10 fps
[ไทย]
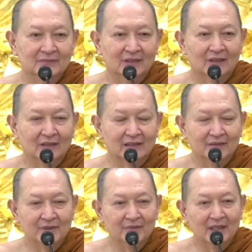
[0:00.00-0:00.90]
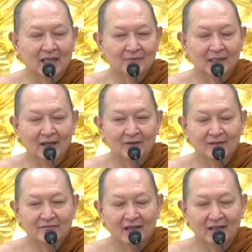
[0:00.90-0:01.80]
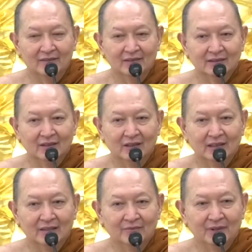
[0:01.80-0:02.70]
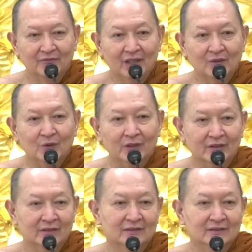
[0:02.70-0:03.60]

เมื่อก่อนเคยมีพระมาเล่าให้ฟังว่าตอนท่านเป็นวัยรุ่น